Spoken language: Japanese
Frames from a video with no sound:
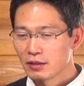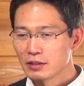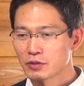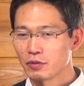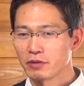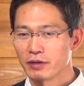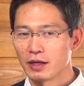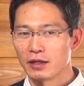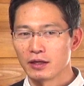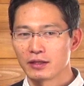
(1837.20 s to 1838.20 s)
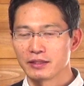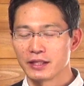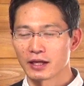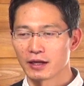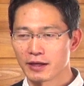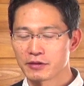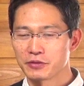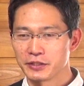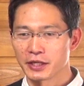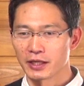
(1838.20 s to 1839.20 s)
でそこには「だから
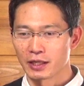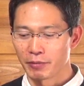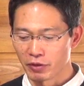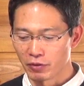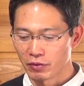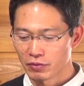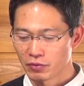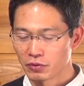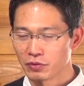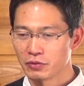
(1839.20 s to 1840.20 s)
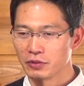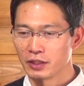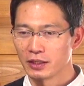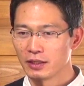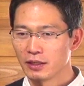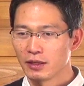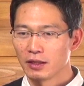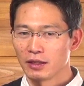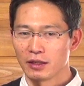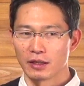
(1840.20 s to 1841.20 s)
悔い改めろ」というふうに、
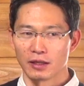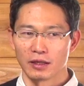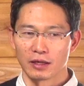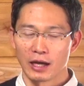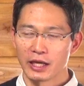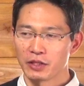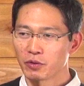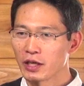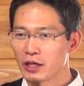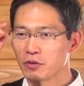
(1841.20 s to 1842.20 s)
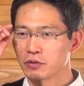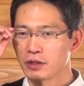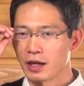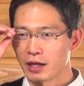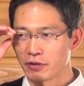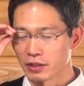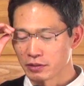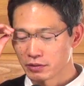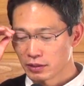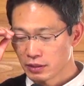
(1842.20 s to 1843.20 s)
えー、愛の警告があるわけ
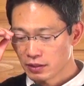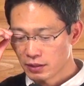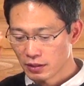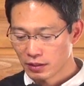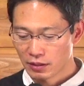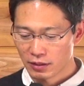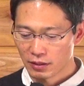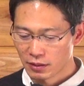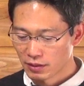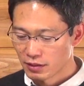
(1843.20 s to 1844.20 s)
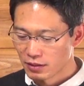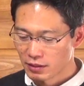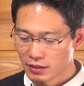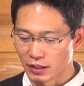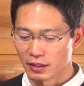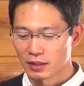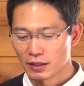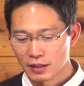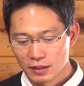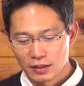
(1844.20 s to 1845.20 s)
ですよね。で
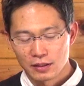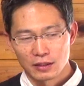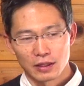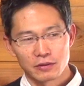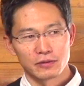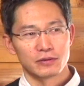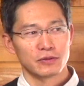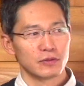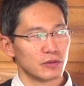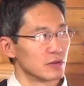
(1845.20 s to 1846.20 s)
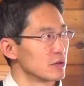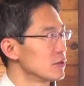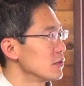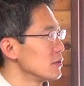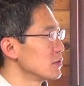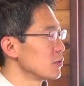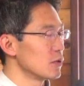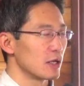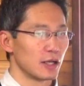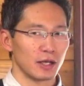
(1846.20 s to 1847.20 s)
あのーそ
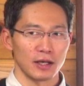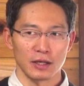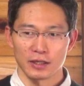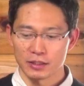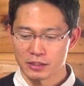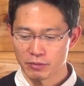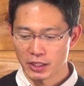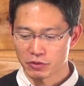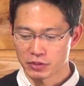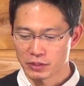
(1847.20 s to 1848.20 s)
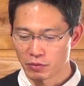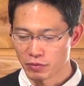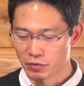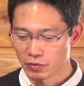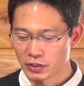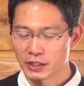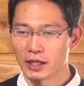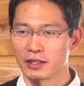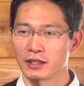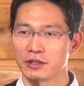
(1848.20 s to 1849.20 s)
こからしばらくしてこの紀
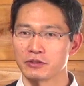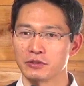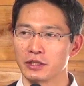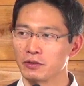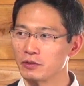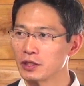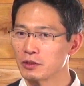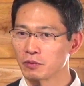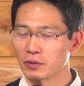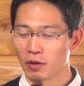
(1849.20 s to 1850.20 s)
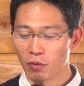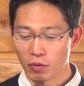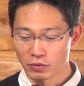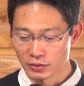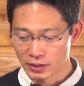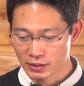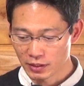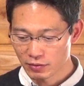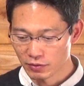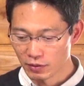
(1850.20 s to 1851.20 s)
元70年の出来事が起こるんです
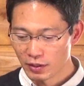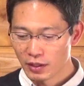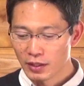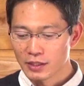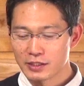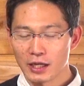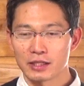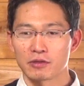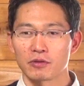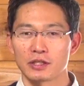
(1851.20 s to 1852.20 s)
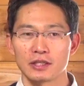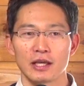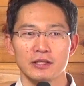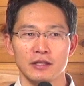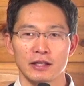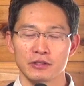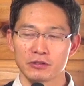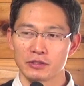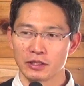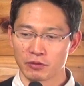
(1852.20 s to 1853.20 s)
けどじゃあその紀元
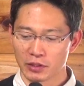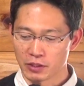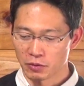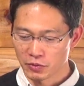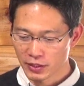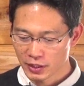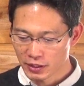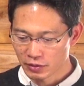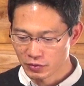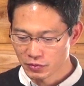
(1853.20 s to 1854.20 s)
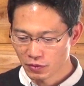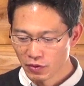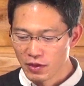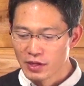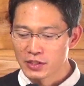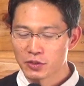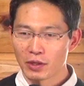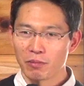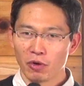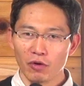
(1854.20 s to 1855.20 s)
70年の出来事は何かというとそ
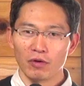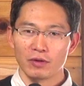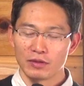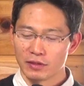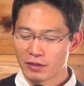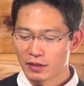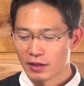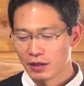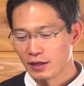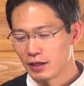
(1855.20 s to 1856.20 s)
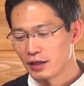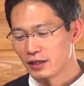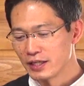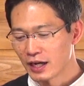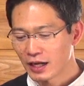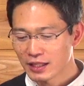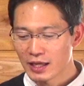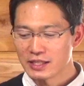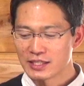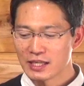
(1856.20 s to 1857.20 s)
れも、えー、やが
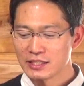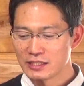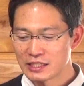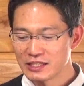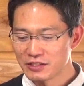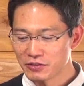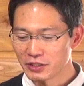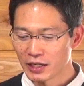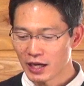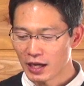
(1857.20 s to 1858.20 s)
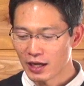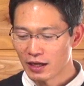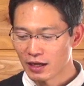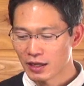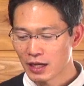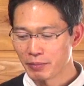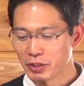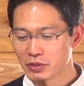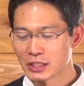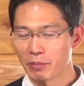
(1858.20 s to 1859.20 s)
て全人類が
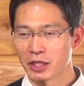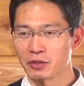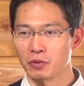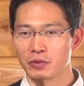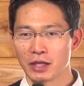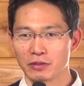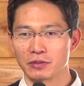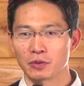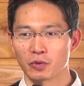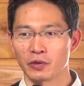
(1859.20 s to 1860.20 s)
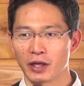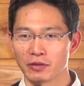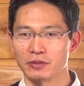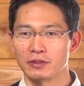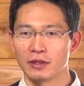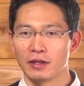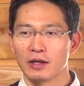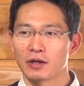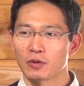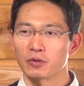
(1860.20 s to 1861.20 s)
神の裁きを受けることになる
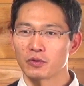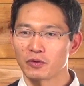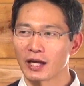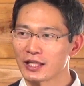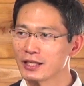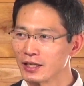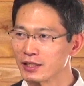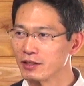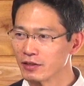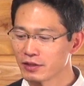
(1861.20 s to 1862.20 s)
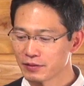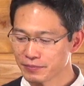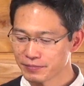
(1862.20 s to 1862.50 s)
ことの型になってるわけ